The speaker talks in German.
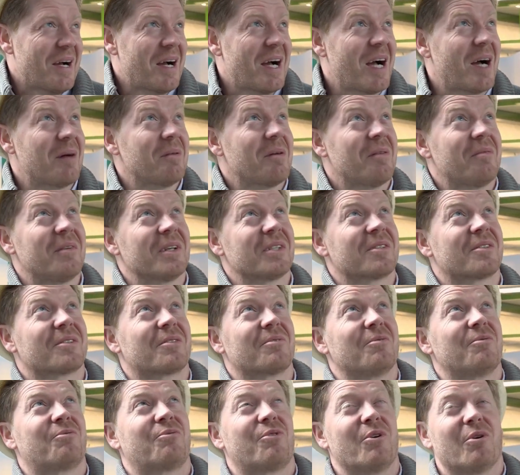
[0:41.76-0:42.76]
Aber
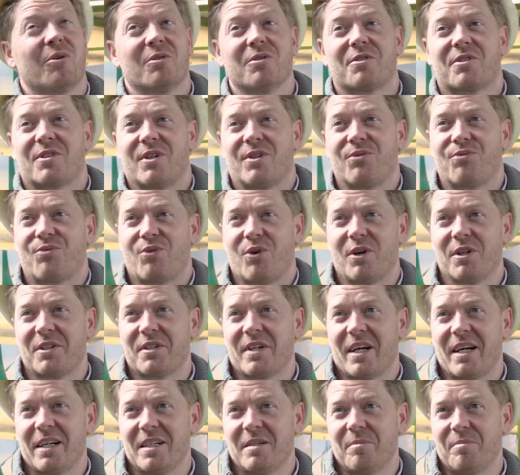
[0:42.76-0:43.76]
was für uns den
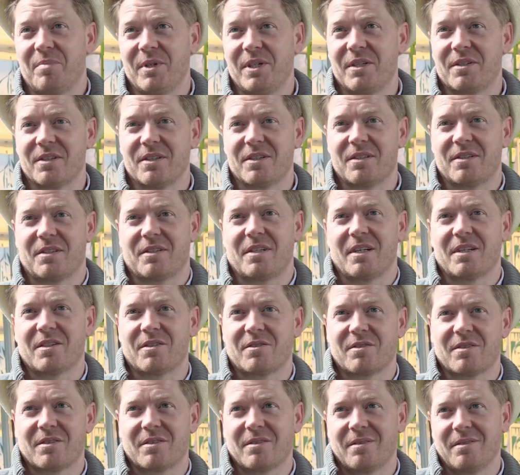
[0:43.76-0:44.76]
Vorteil bietet,
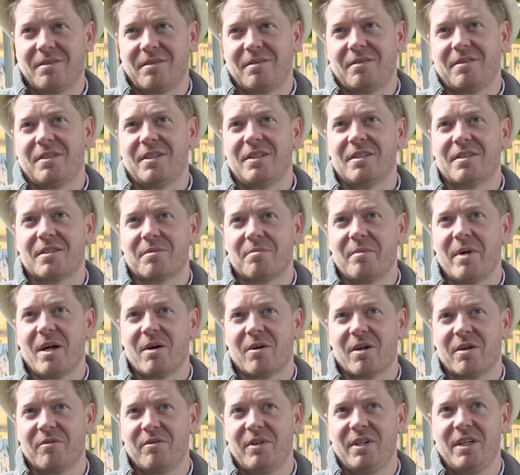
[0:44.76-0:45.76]
dass dies mehr
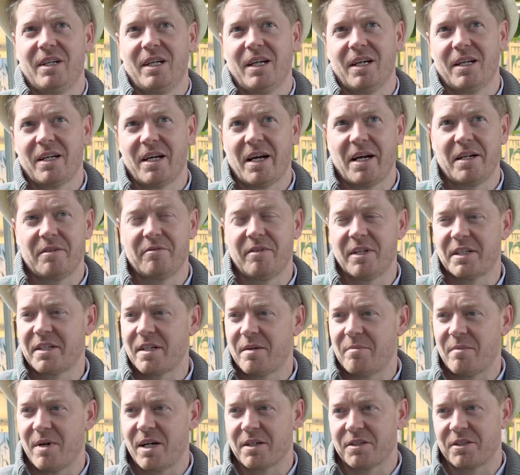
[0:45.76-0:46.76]
oder weniger der
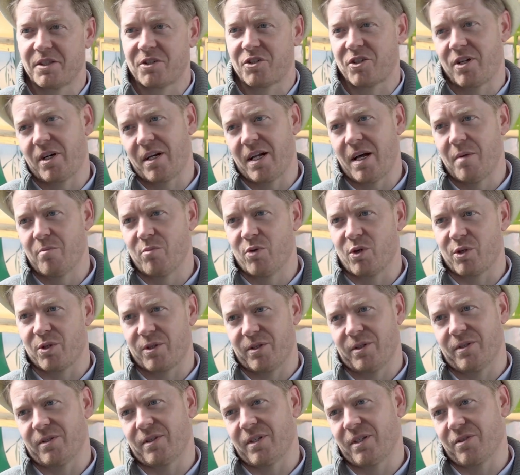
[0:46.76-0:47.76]
Allwettermarkt der Stadt Hamburg
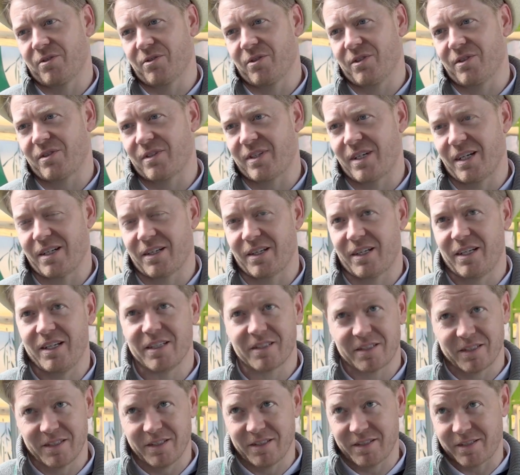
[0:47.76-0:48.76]
ist. Also es kann
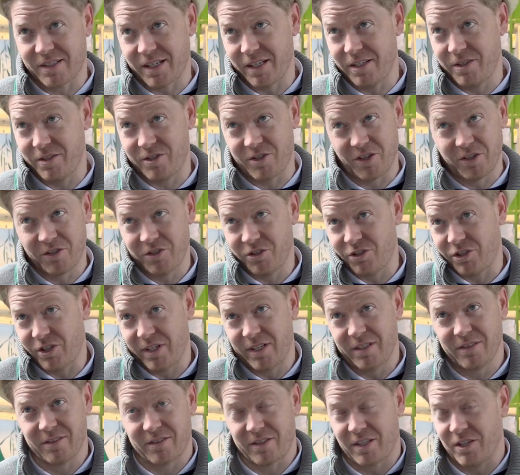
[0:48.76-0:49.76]
regnen, es kann die Sonne
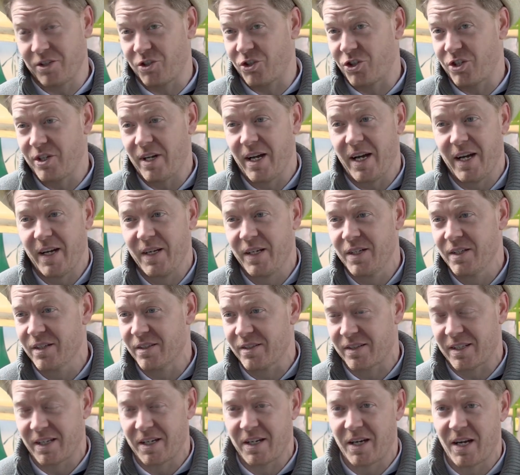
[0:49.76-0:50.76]
scheinen, es kann schneien,
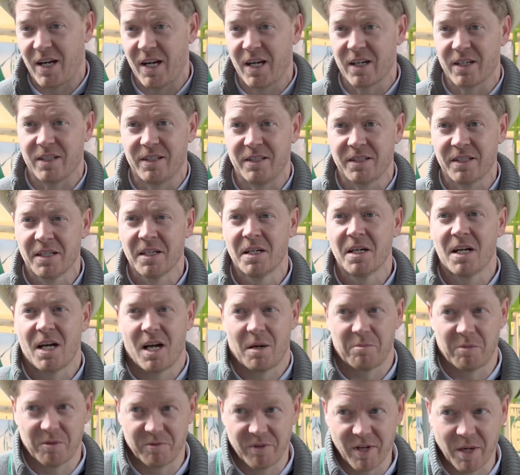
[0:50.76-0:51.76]
es kann hageln,
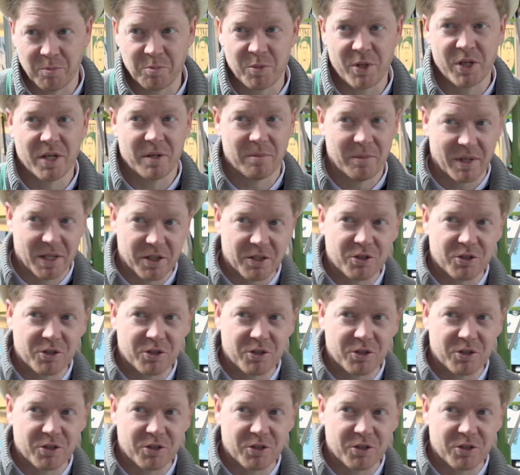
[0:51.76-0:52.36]
aber wir haben hier immer ein